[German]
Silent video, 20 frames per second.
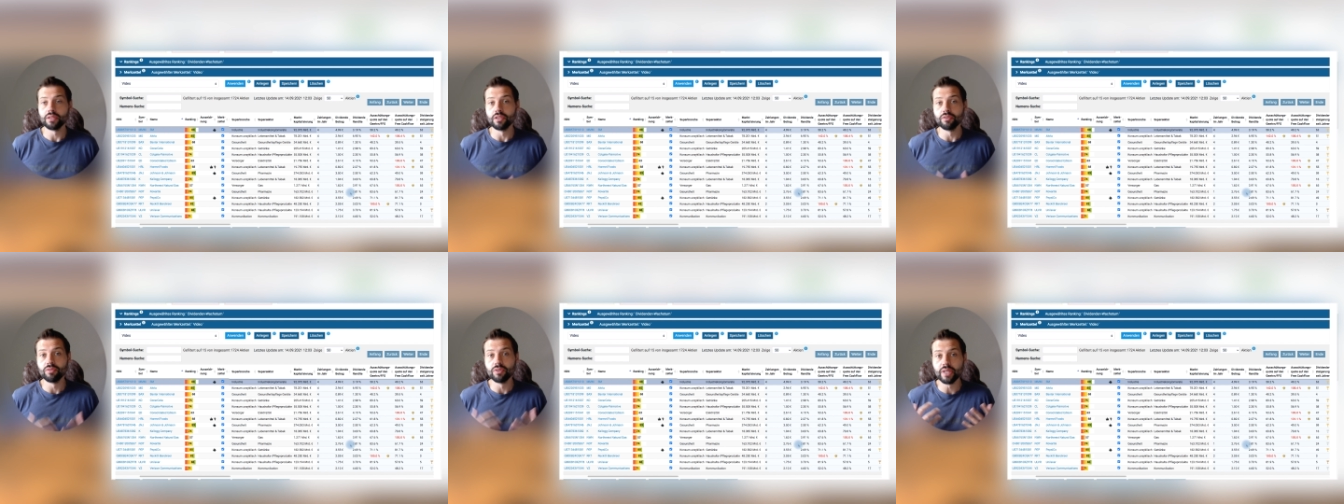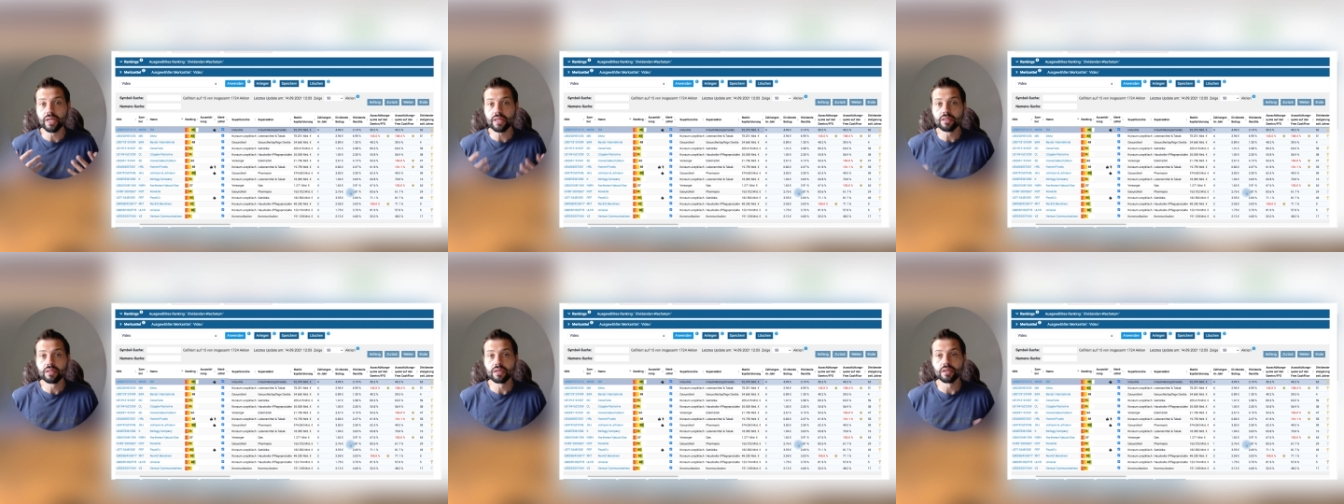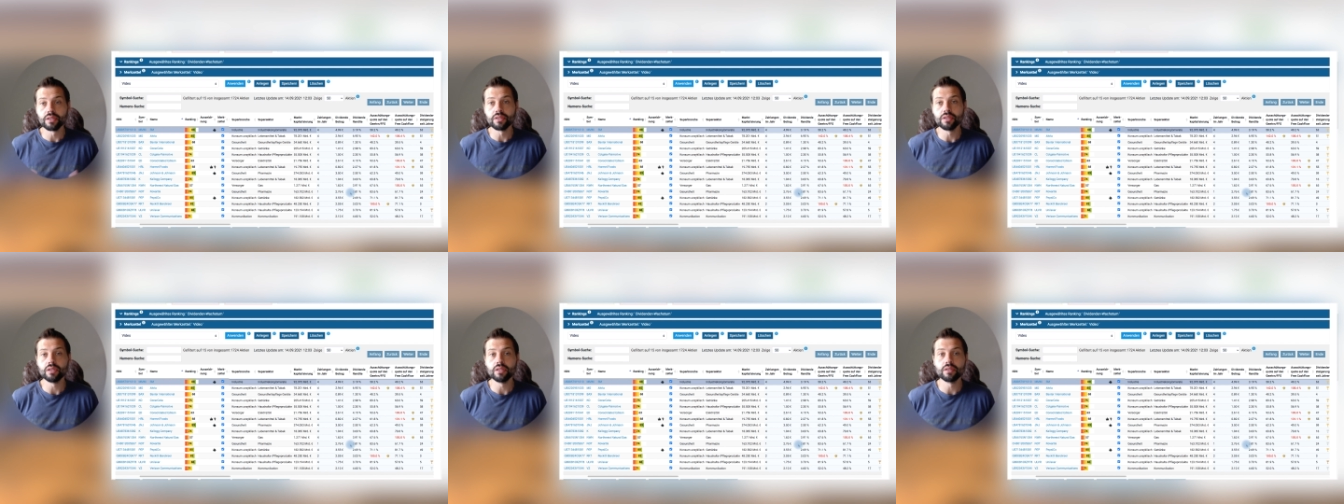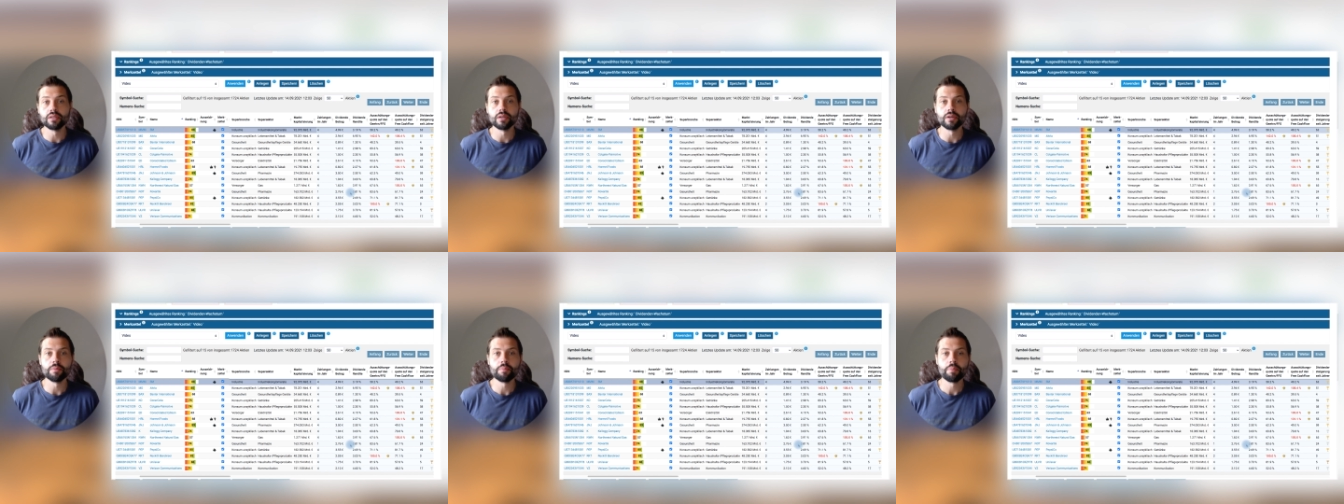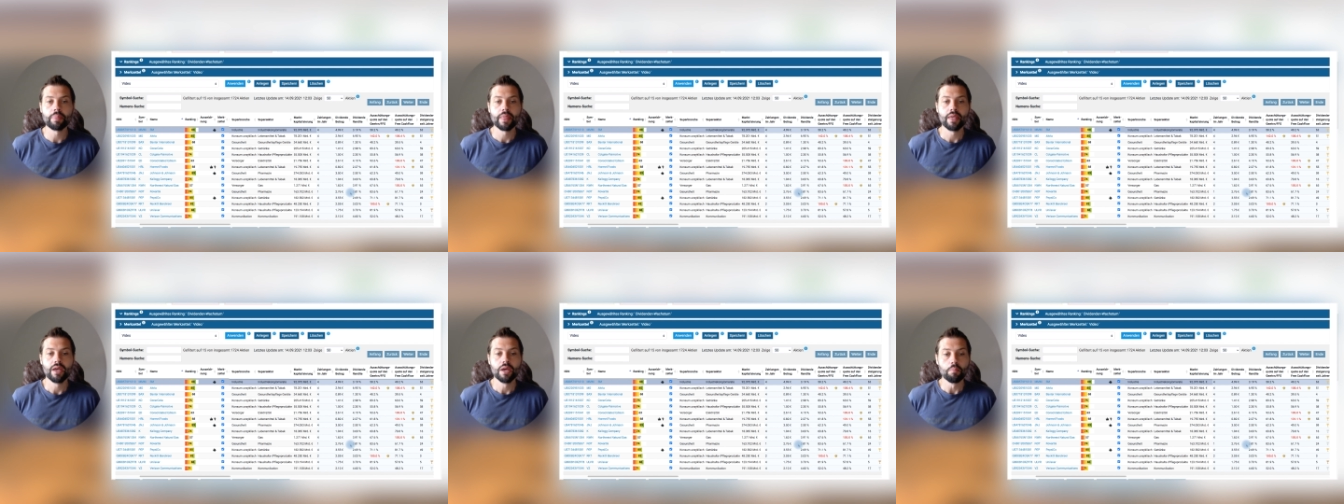
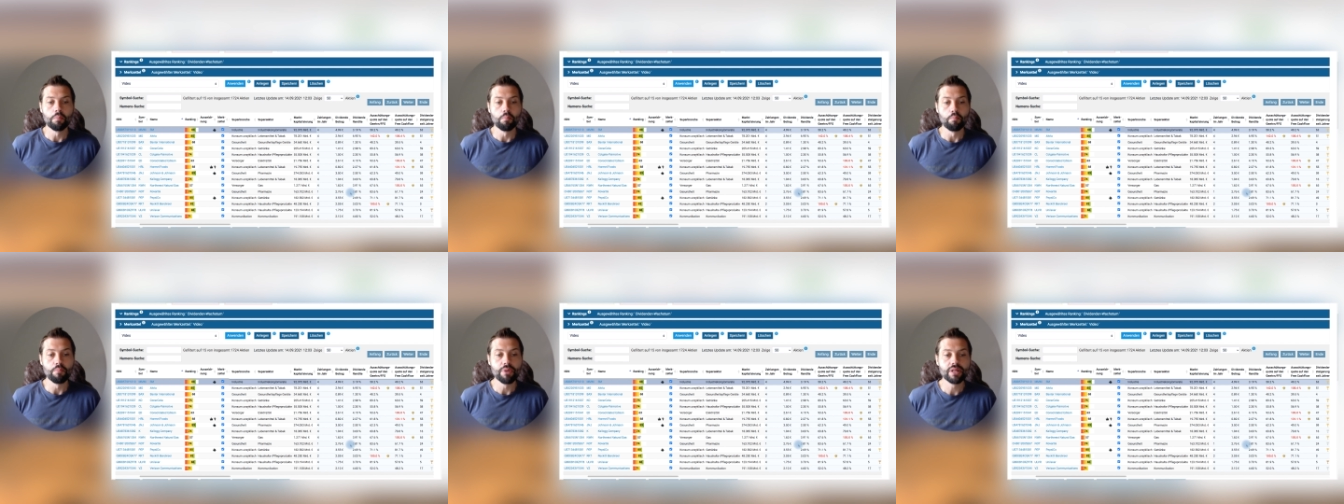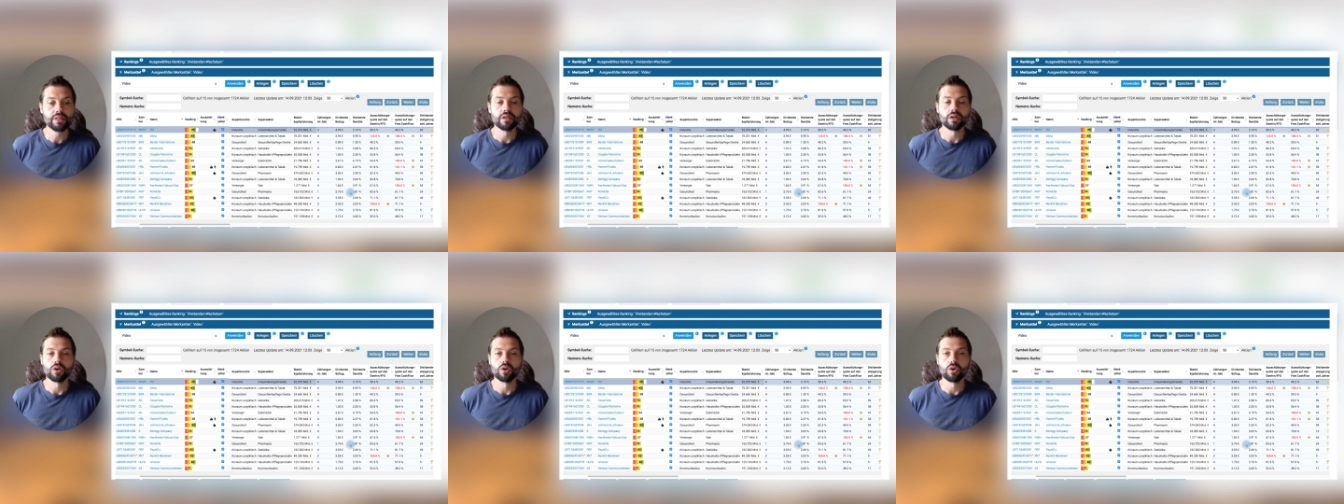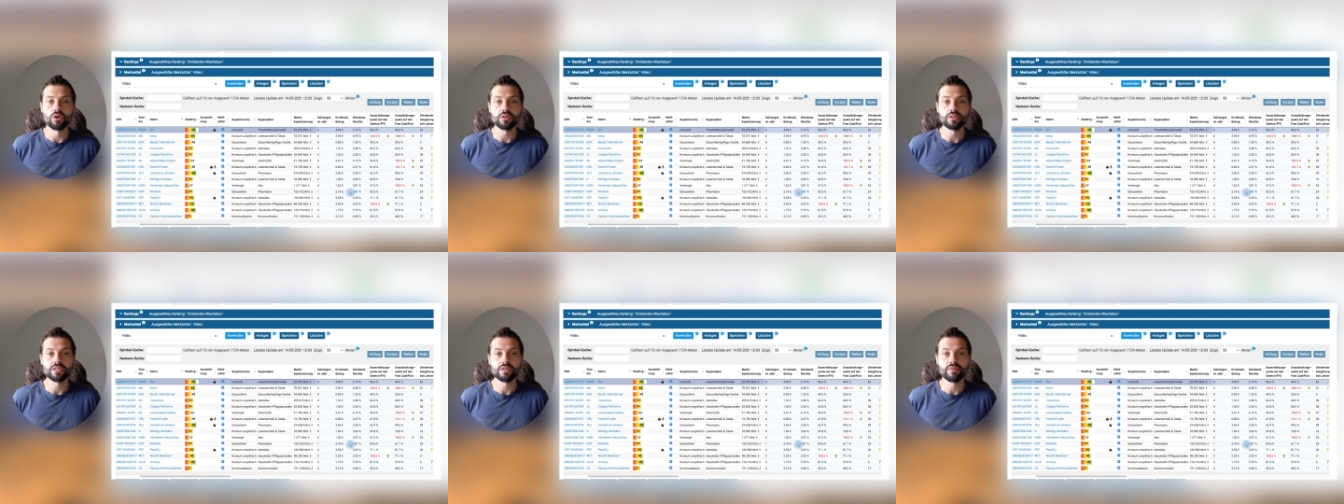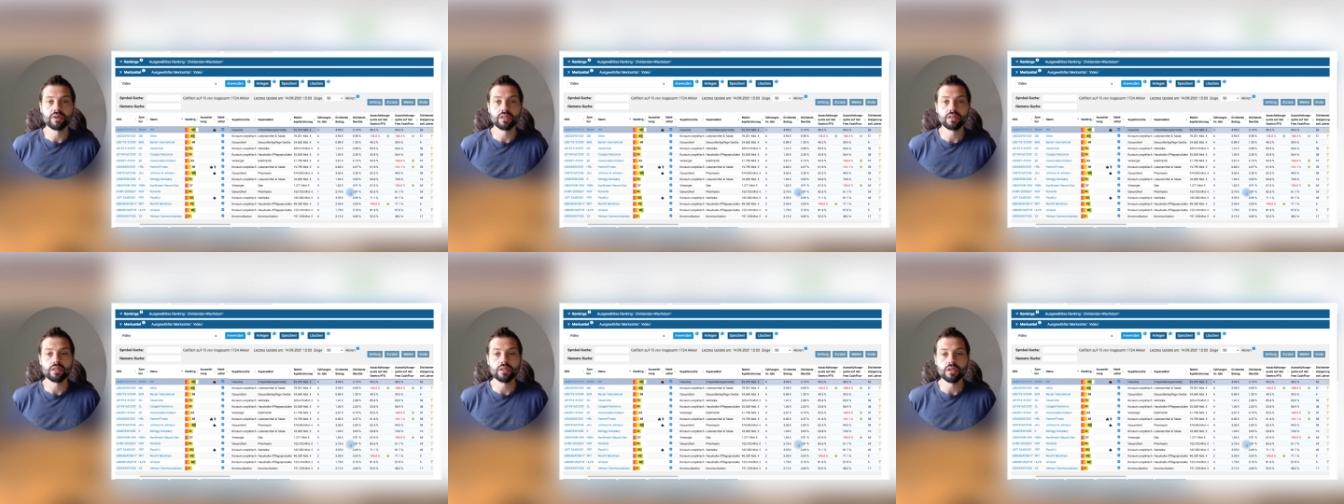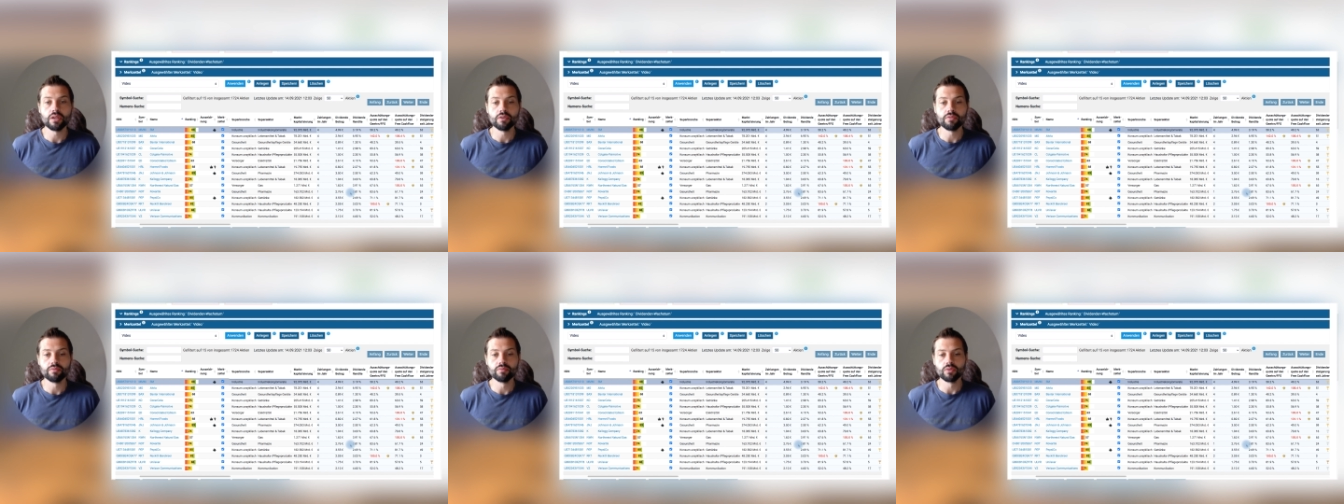Dividendenrendite mit
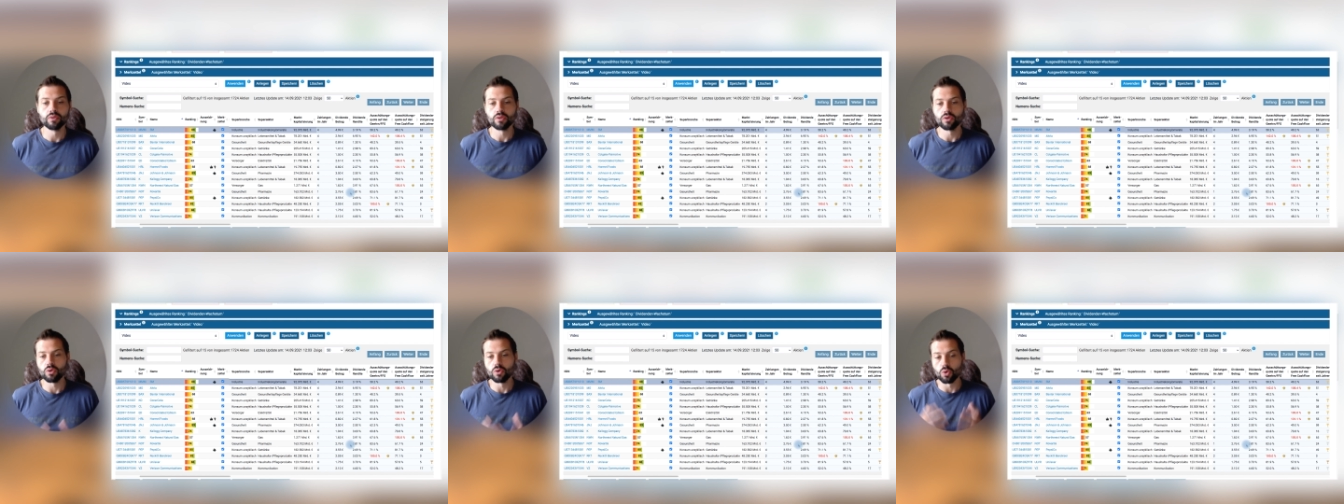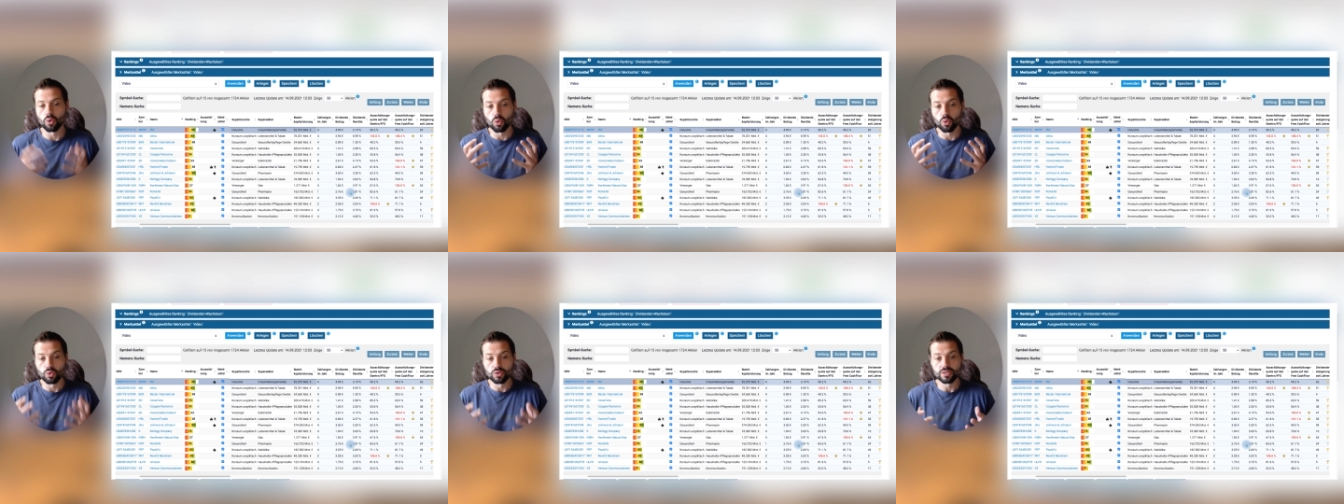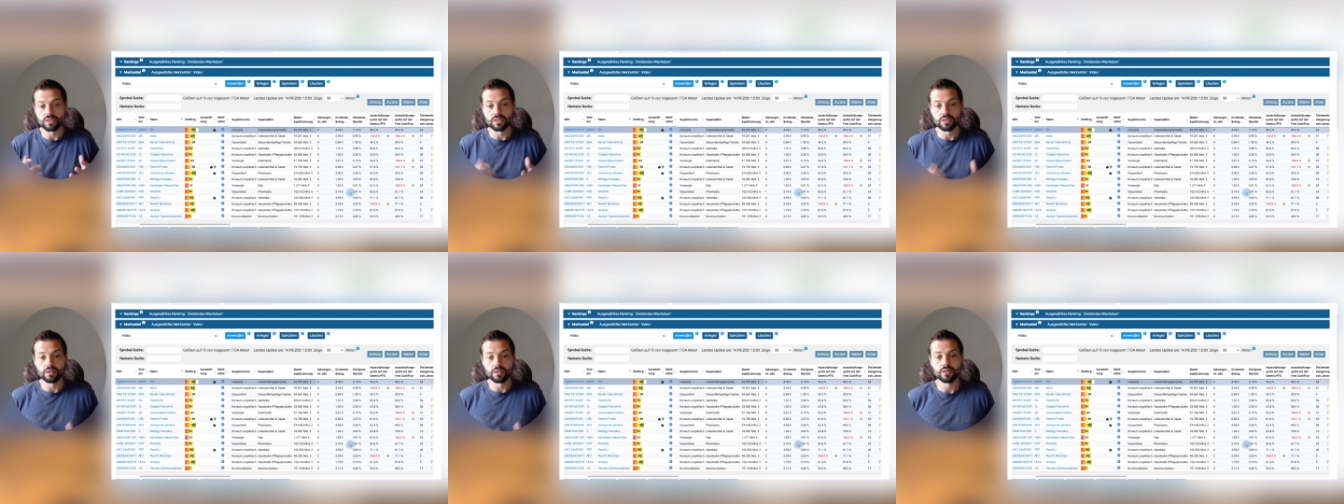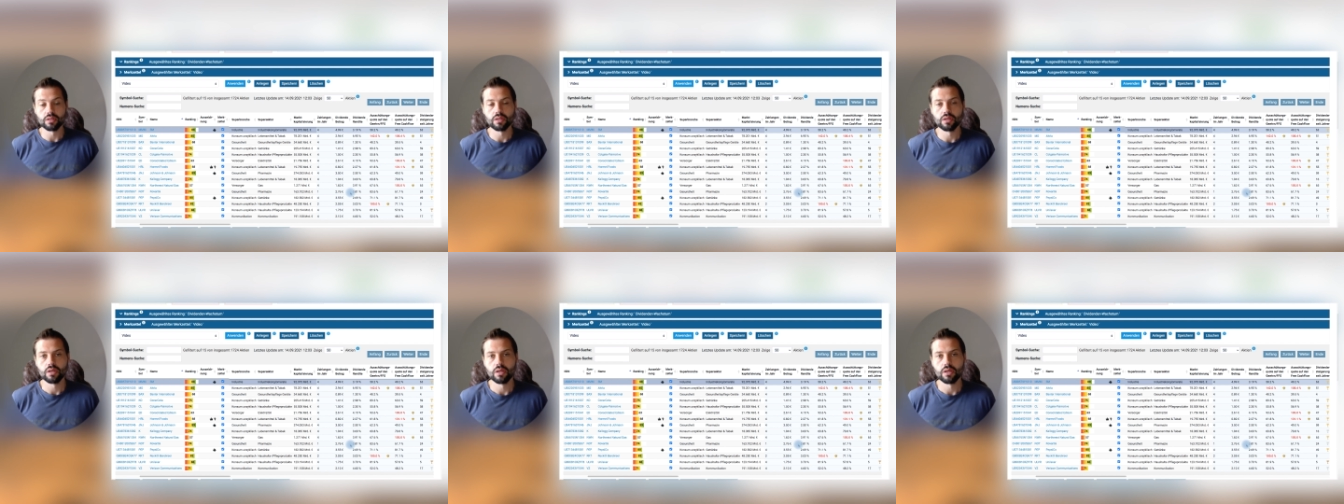konservativen großen